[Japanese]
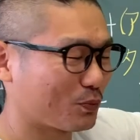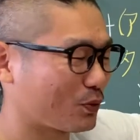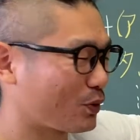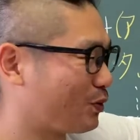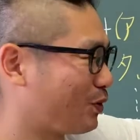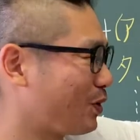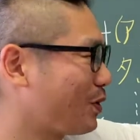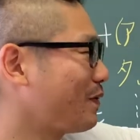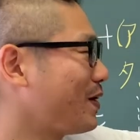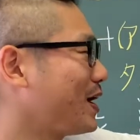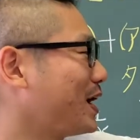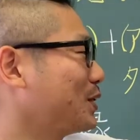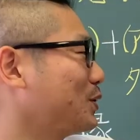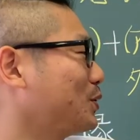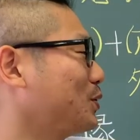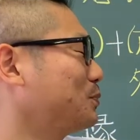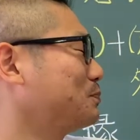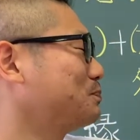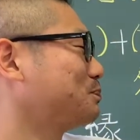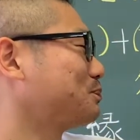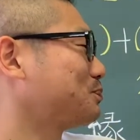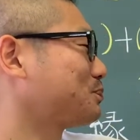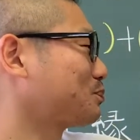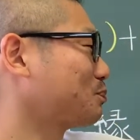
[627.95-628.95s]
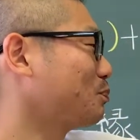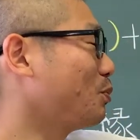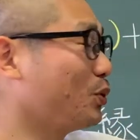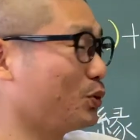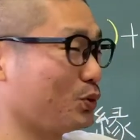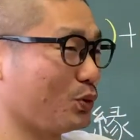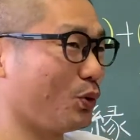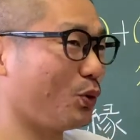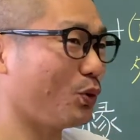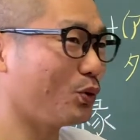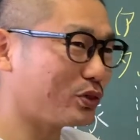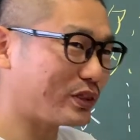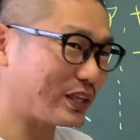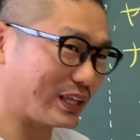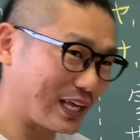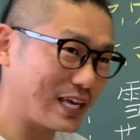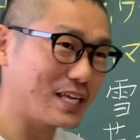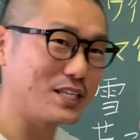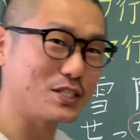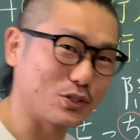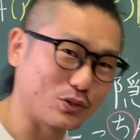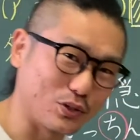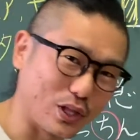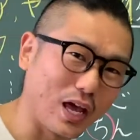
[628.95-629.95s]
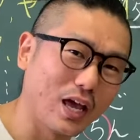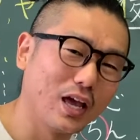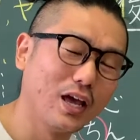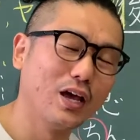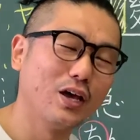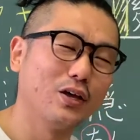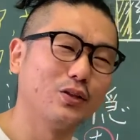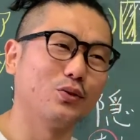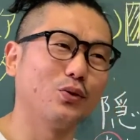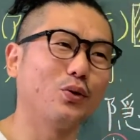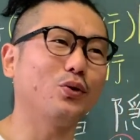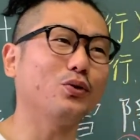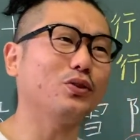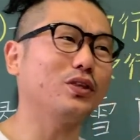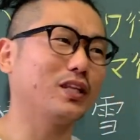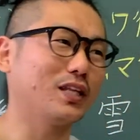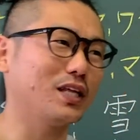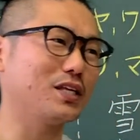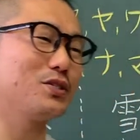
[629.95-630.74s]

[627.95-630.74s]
これはあのもう残ってないんですよね。残ってないんです